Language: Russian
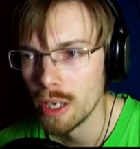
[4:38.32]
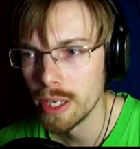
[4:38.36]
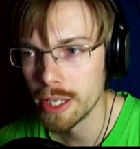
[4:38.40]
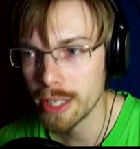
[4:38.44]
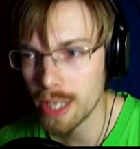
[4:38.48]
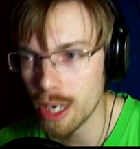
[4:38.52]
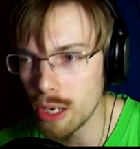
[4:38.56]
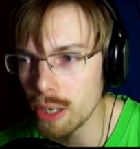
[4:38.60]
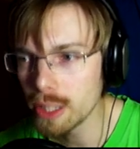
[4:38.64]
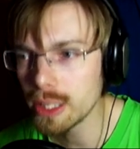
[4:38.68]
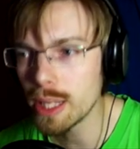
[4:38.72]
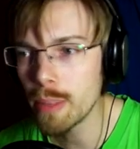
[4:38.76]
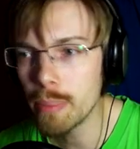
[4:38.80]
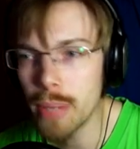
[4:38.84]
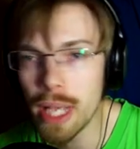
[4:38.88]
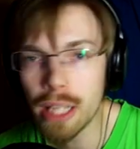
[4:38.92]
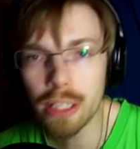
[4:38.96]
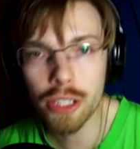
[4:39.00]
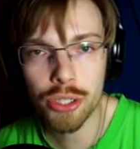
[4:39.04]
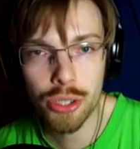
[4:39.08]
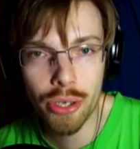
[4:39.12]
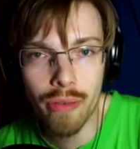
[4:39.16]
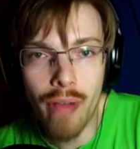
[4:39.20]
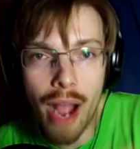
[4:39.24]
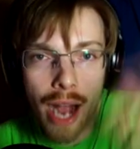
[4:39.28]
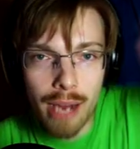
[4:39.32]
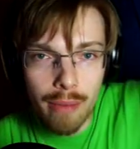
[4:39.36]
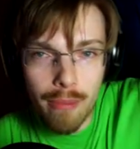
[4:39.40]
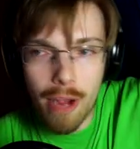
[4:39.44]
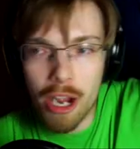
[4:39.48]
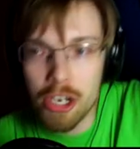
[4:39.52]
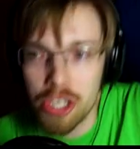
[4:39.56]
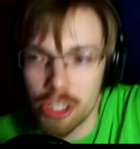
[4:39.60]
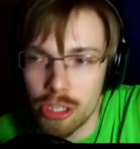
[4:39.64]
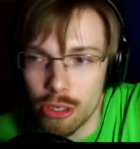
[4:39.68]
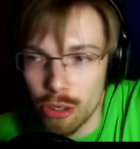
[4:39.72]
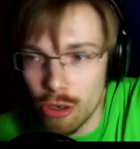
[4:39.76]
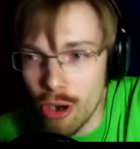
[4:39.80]
И какой-то белый чувак
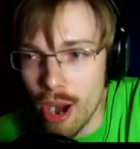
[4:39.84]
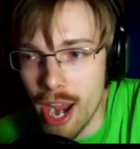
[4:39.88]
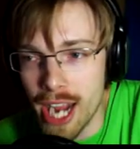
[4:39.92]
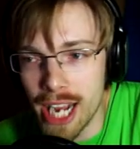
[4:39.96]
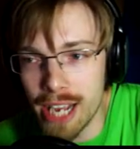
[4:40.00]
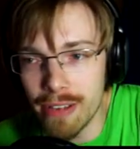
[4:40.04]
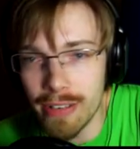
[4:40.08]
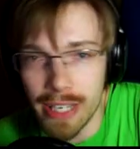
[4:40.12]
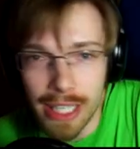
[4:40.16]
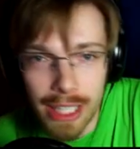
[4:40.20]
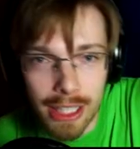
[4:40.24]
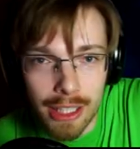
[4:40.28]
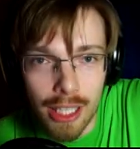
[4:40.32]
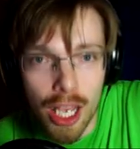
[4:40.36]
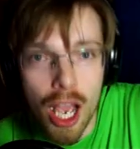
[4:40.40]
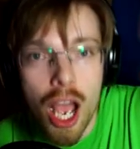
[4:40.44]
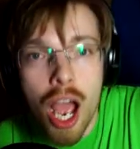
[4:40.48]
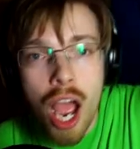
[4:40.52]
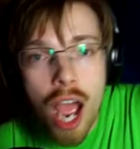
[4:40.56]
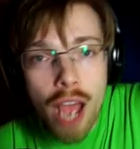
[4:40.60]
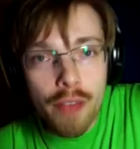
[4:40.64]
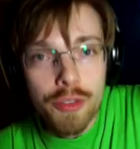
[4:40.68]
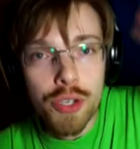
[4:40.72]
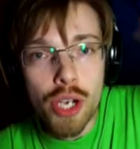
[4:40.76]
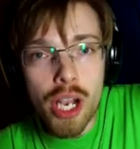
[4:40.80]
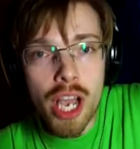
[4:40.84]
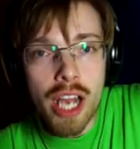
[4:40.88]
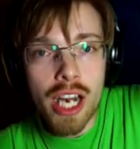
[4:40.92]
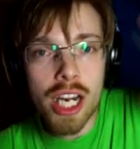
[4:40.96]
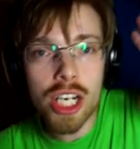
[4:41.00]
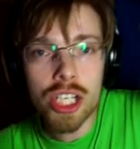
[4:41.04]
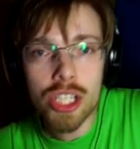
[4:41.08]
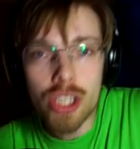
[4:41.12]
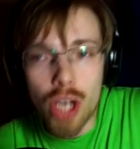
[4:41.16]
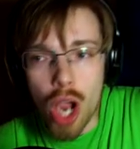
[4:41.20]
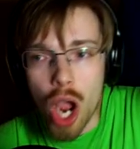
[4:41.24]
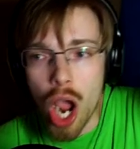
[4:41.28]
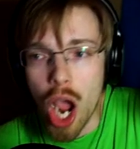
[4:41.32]
машет рукой и говорит, все
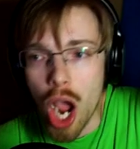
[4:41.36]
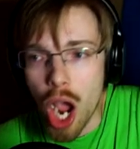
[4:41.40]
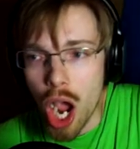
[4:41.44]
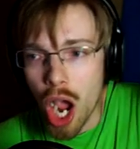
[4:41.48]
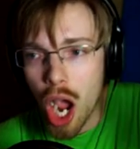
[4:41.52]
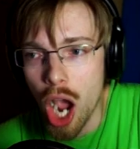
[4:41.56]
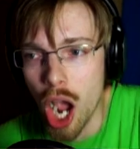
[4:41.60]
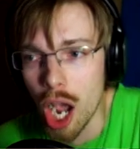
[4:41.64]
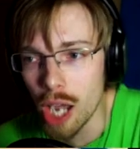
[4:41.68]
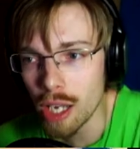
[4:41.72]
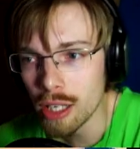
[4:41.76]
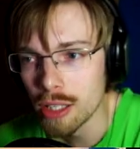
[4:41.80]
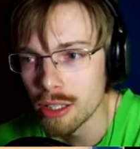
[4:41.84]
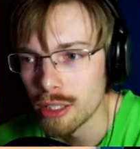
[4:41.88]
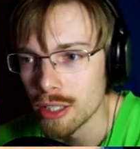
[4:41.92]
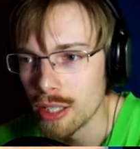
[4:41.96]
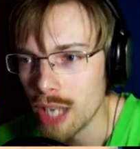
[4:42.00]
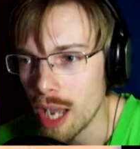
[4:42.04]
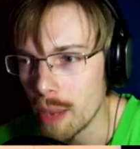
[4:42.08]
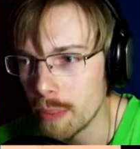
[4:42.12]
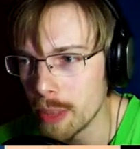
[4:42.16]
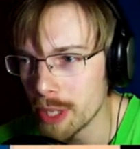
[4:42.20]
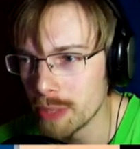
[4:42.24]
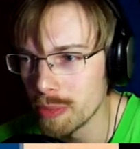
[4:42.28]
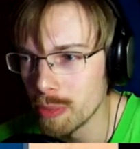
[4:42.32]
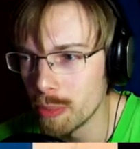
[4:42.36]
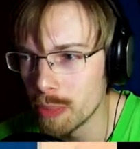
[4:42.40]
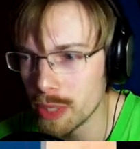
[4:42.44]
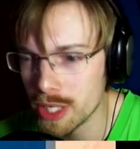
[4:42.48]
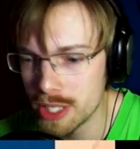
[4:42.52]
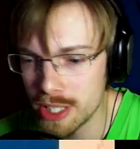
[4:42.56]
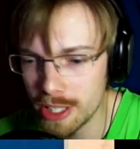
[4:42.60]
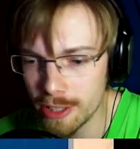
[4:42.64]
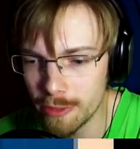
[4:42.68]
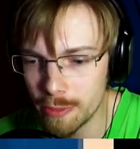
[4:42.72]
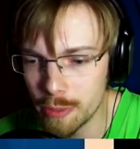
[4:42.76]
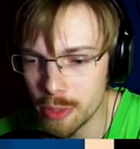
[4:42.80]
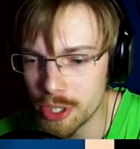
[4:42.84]
хорошо, Опять мы
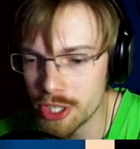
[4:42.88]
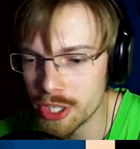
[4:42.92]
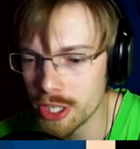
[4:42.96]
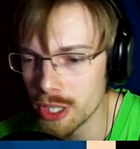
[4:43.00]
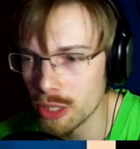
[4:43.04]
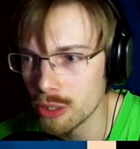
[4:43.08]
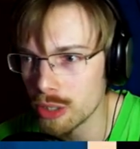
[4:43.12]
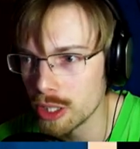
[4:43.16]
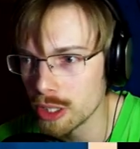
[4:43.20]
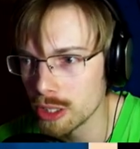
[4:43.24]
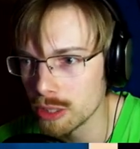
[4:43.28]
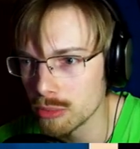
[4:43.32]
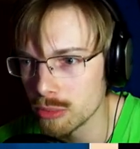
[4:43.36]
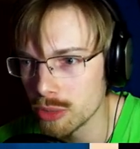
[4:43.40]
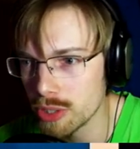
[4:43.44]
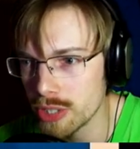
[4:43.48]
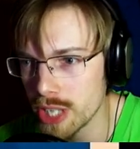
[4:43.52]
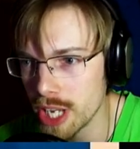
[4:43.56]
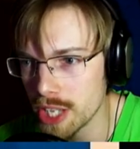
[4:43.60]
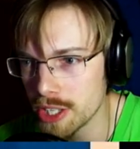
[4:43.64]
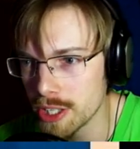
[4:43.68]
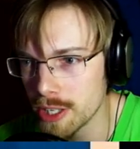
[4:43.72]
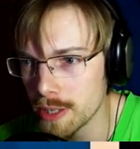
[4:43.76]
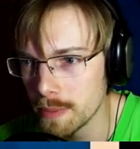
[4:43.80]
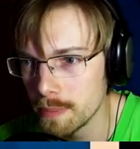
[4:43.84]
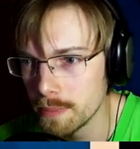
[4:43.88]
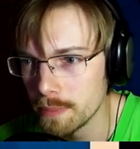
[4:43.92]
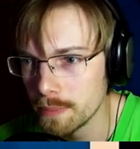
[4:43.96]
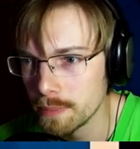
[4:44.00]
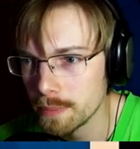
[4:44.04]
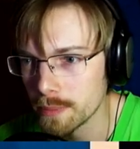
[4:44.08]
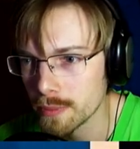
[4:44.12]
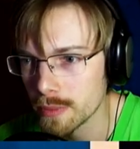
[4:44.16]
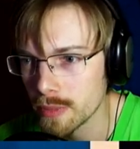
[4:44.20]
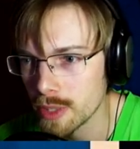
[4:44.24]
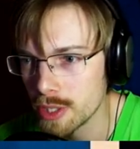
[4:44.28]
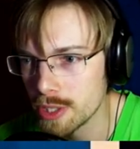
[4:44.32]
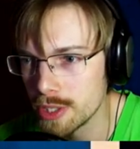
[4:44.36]
пришли в пещеру к этому дядьке,
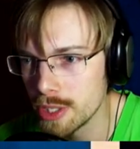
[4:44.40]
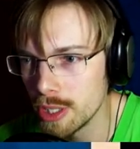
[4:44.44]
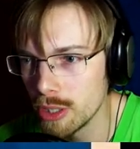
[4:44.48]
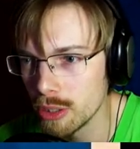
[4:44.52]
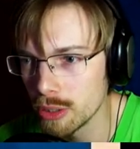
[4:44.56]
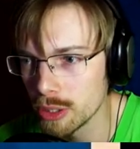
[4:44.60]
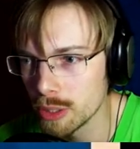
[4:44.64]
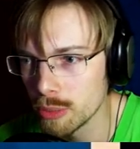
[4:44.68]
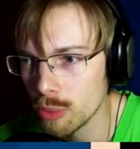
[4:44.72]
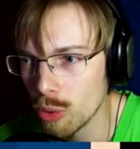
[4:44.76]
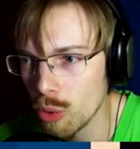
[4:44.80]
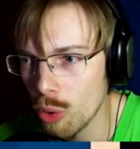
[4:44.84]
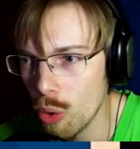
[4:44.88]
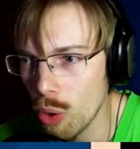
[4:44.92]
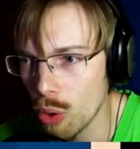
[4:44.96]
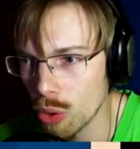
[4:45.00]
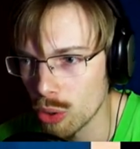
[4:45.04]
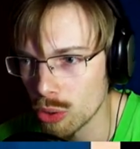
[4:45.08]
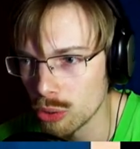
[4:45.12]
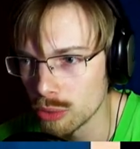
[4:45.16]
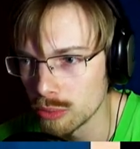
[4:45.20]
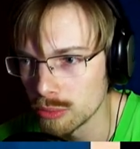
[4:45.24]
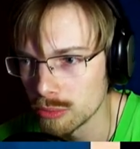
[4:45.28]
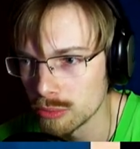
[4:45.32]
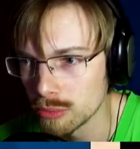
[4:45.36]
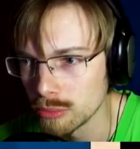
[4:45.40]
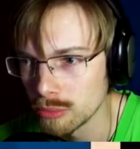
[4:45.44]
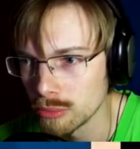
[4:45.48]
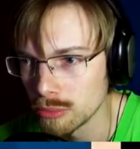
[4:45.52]
зеленому огру.